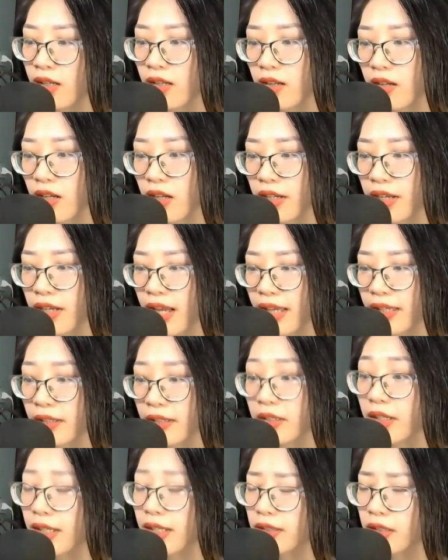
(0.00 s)
Lời này
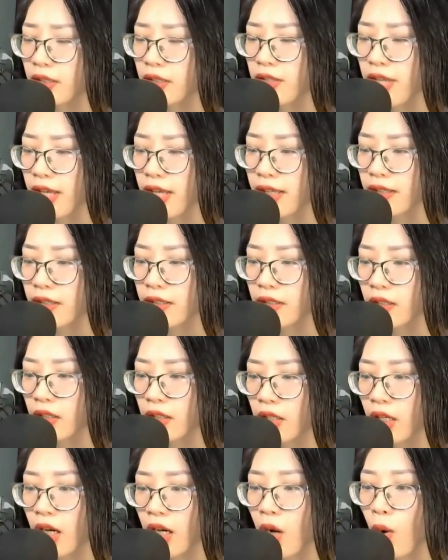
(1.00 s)
có ý tứ gì?
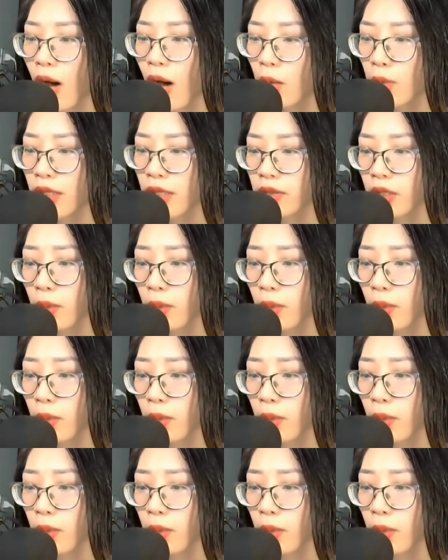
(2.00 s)
Hỏa nguyệt